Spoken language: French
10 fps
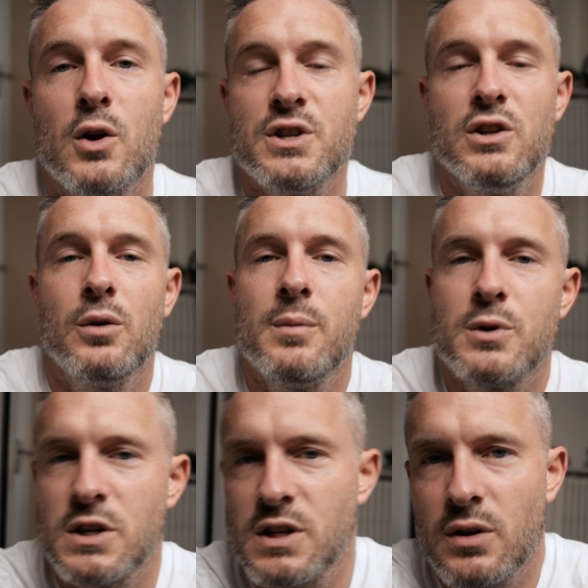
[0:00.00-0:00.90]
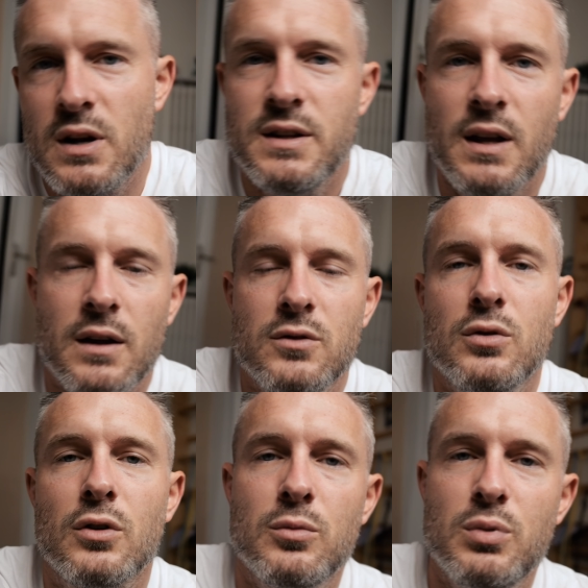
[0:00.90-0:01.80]
Alors j'ai énormément cherché dans la
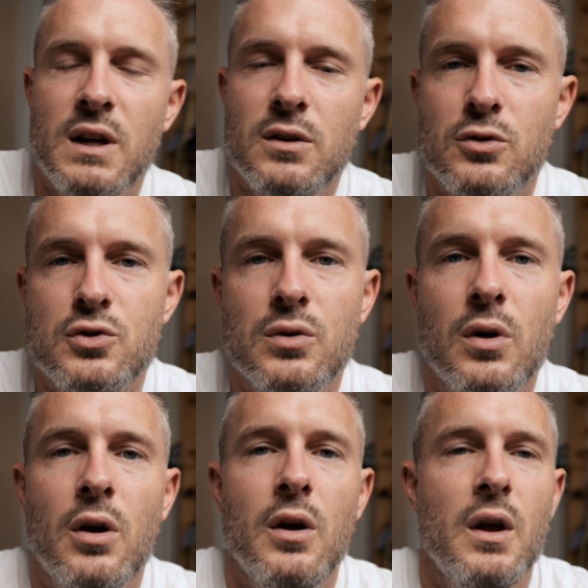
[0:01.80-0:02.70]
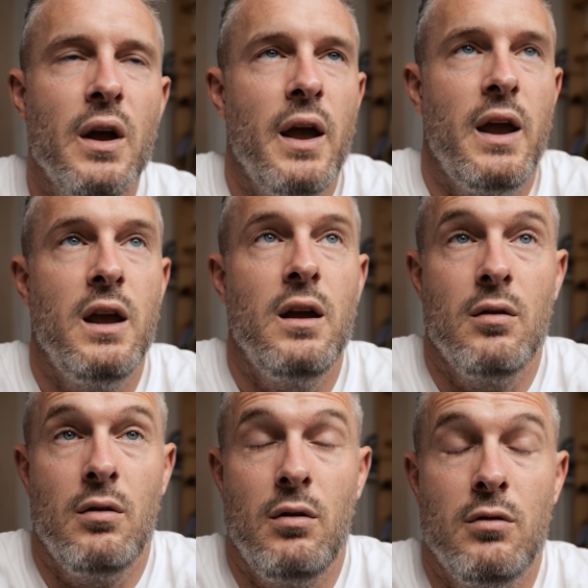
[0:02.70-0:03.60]
littérature depuis quelques jours
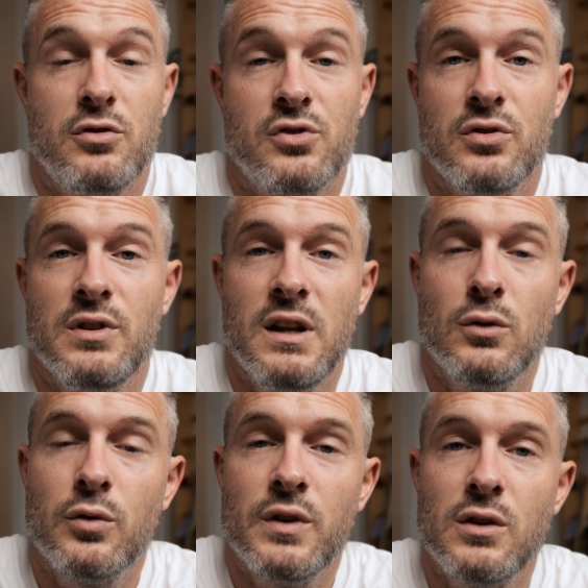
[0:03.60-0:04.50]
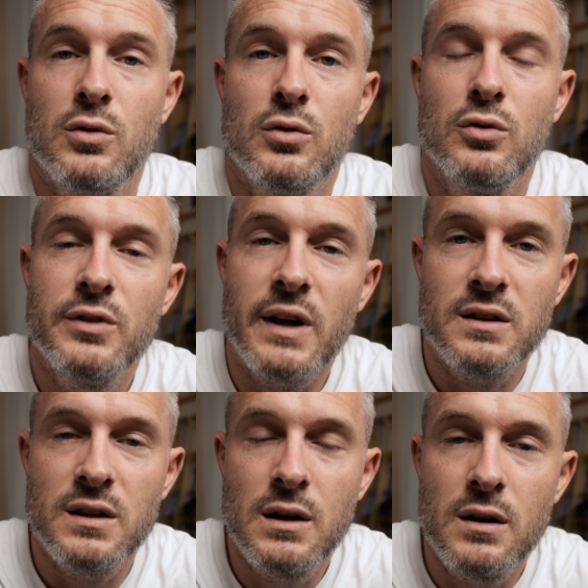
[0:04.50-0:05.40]
et euh, je n'ai trouvé que deux
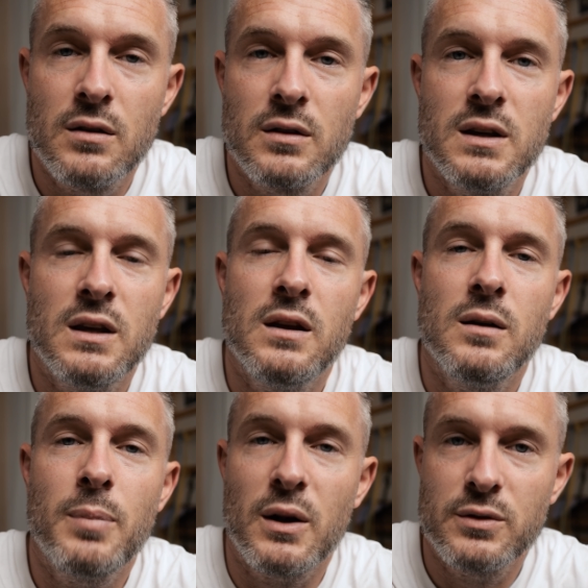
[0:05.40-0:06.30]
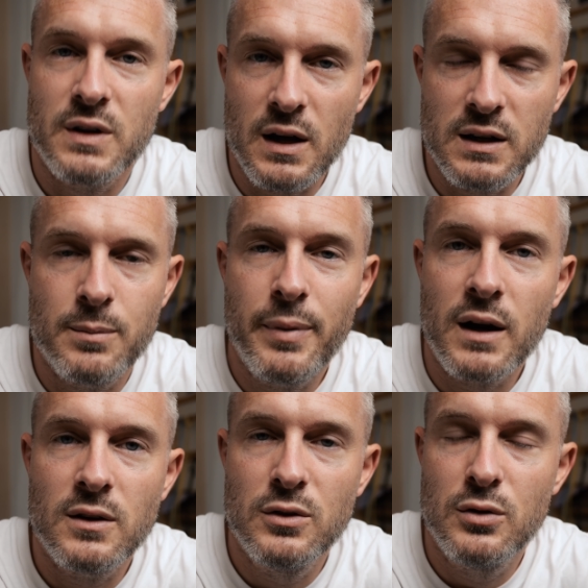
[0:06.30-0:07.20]
articles qui parlent de ça, qui
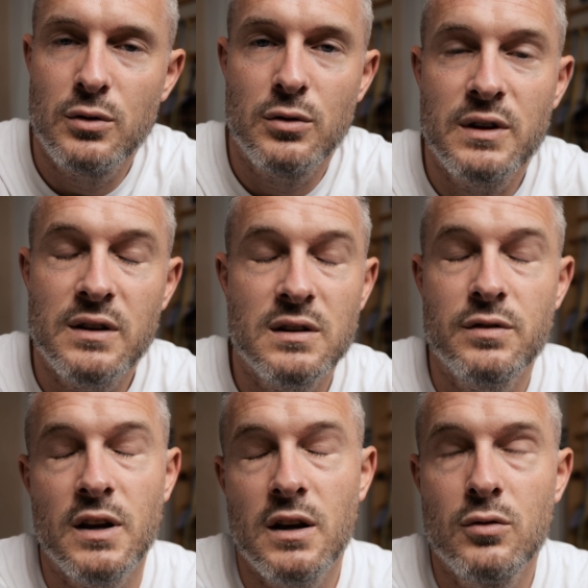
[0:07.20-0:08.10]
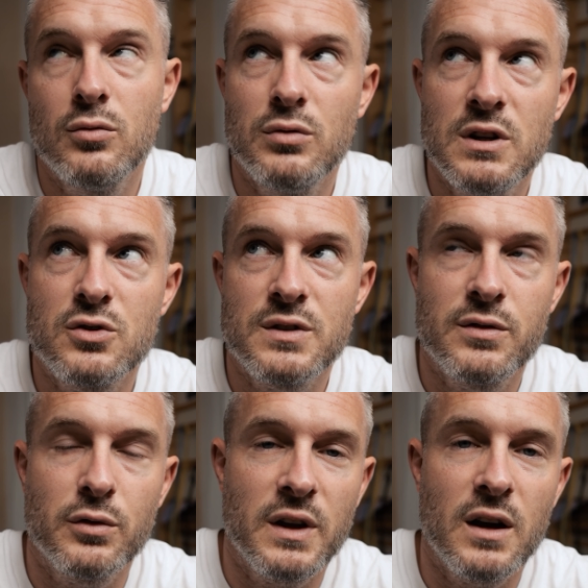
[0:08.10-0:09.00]
parlent de, des effets ou des choses
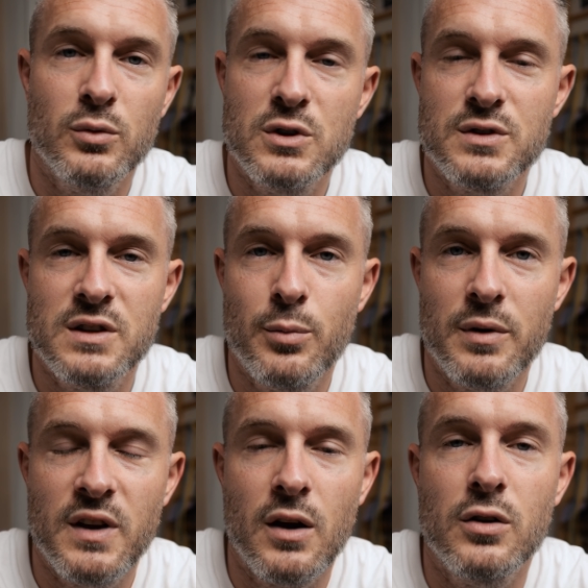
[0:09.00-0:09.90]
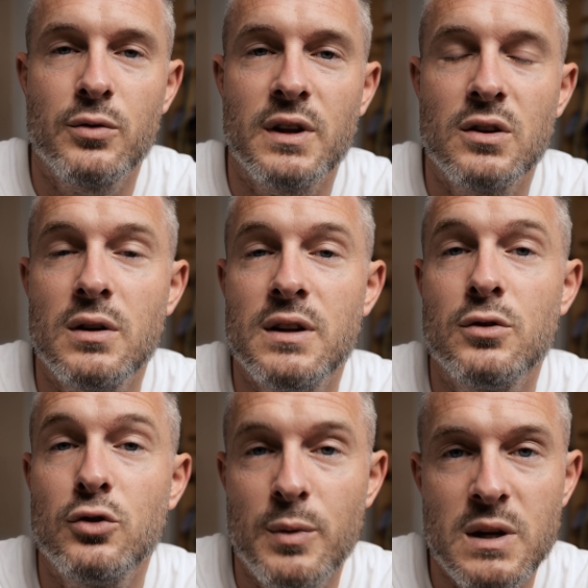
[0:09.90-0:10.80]
qu'il faut faire ou des choses qu'il ne faut pas faire concernant
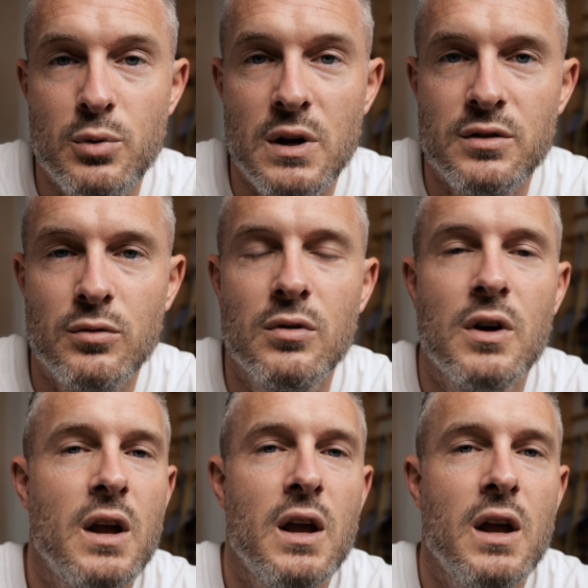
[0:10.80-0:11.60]
les automanipulations.